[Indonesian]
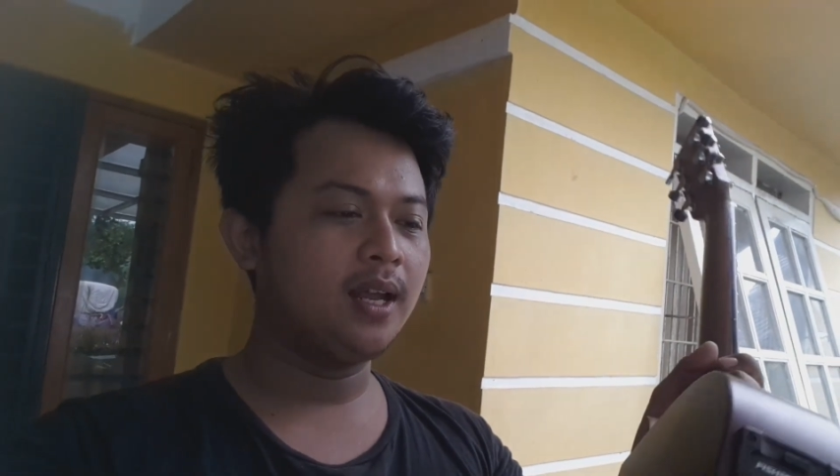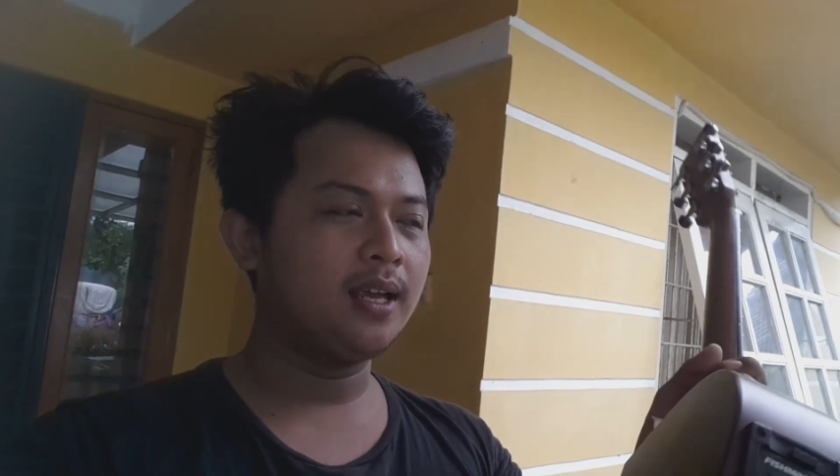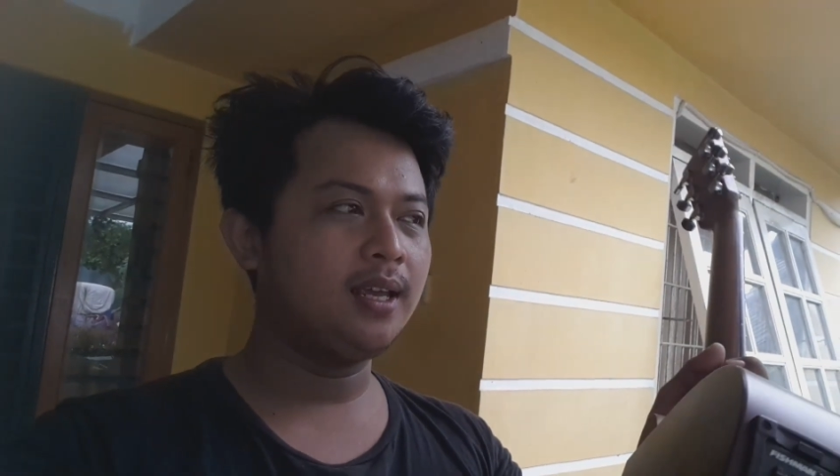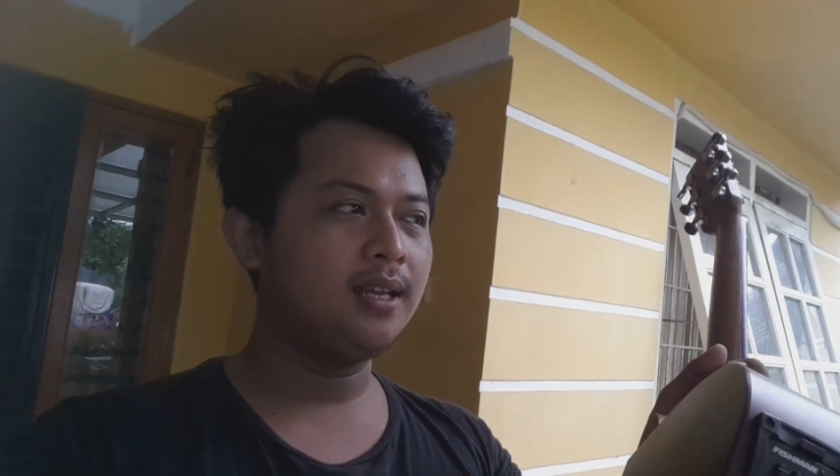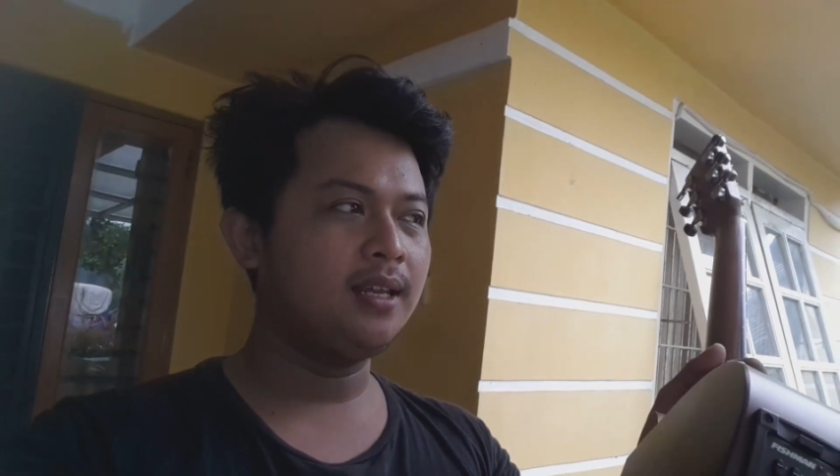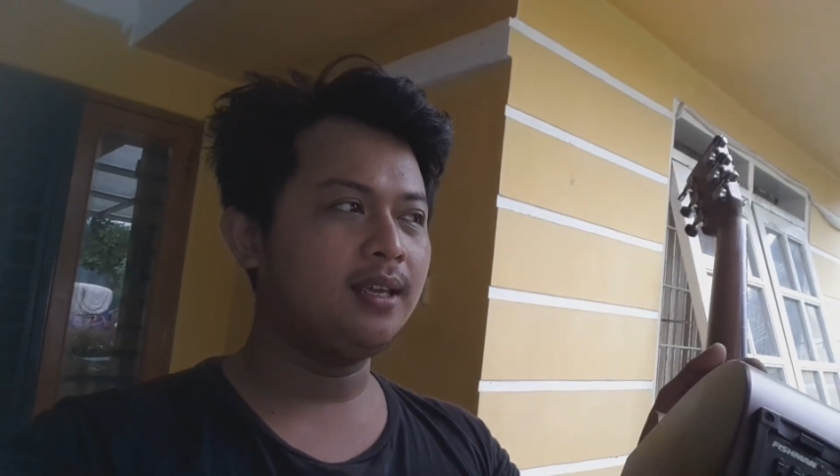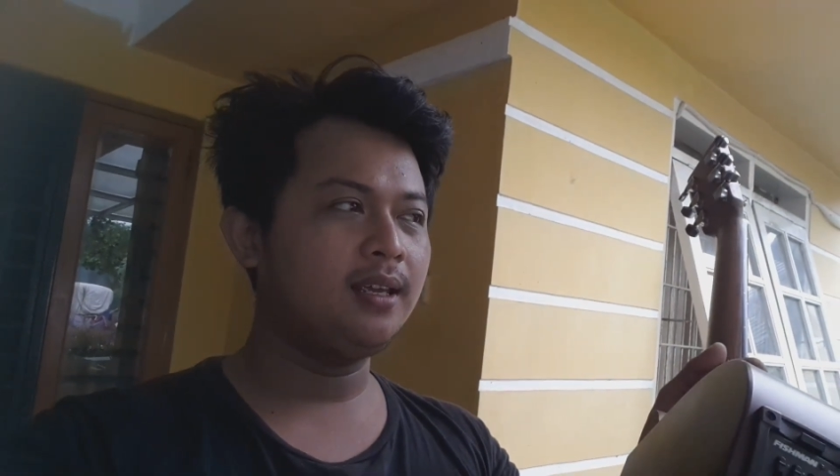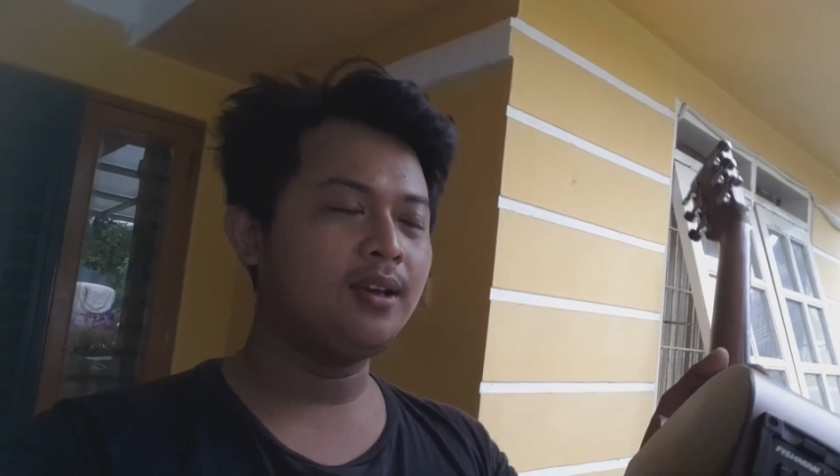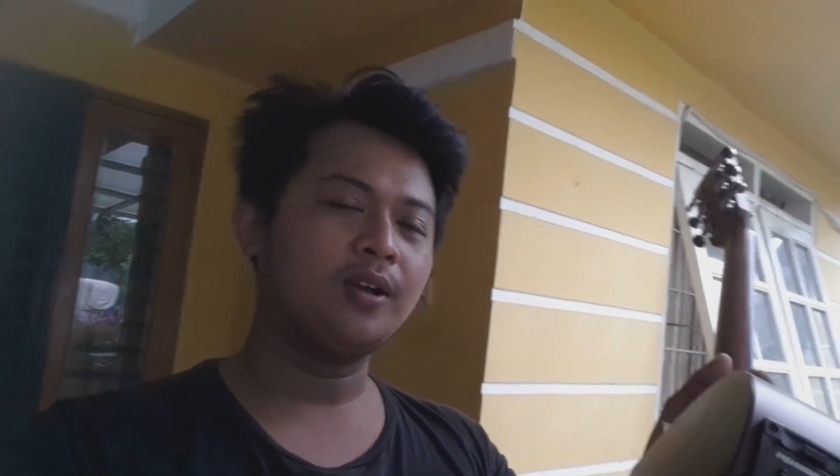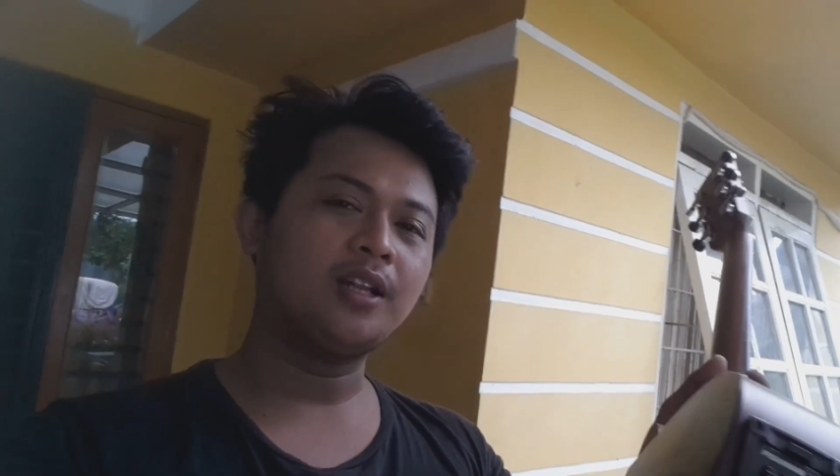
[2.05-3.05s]
lagi
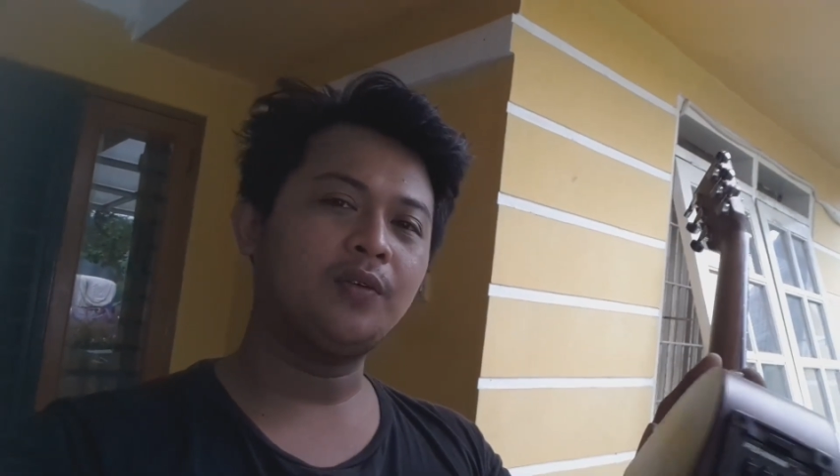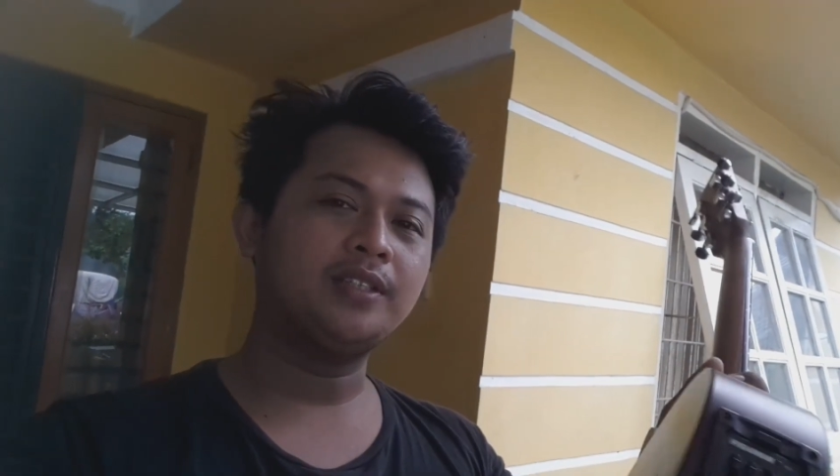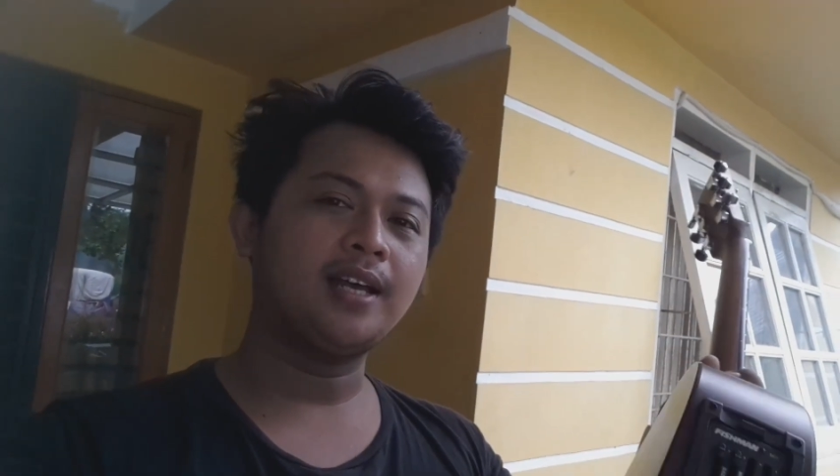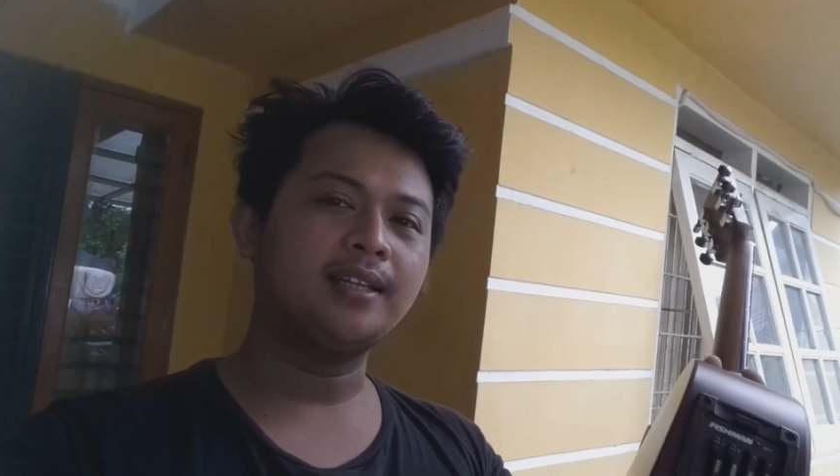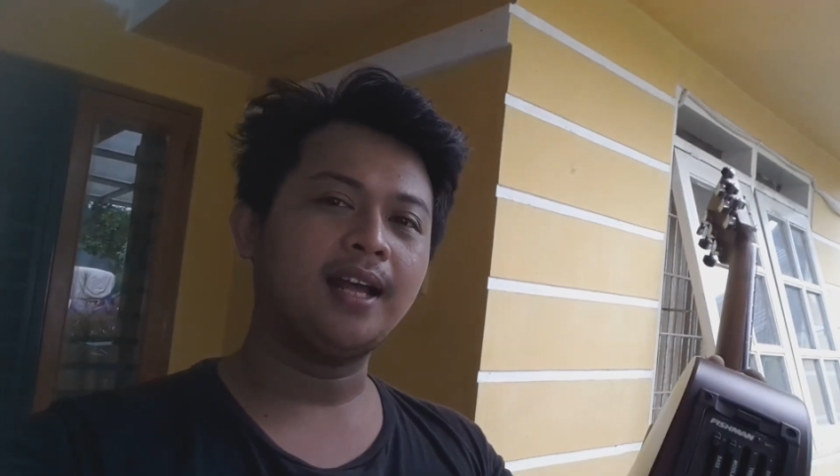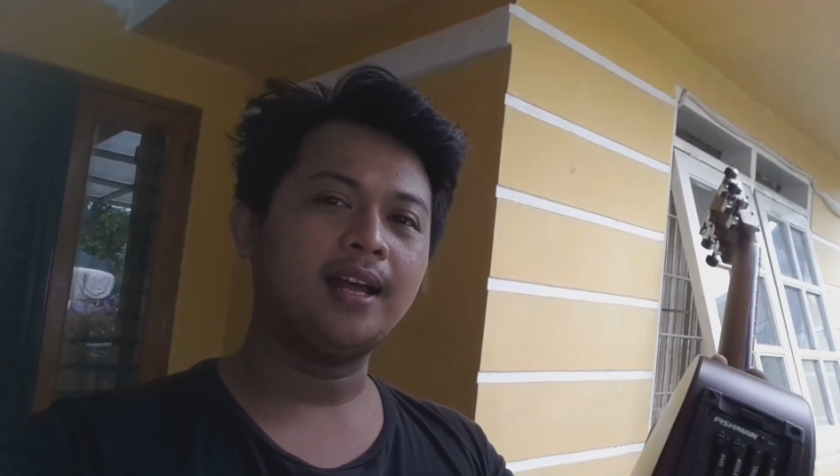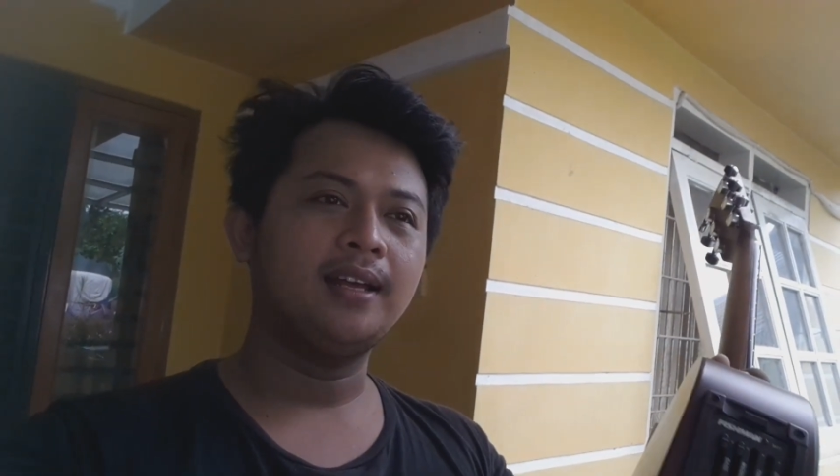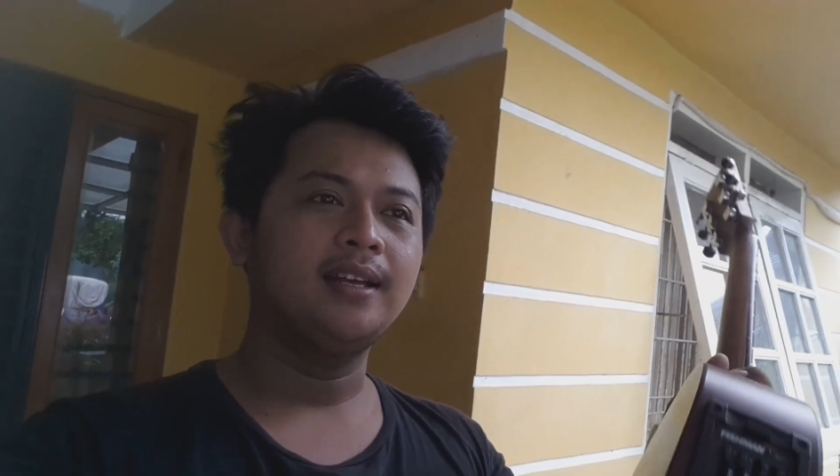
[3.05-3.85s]
di kota wisata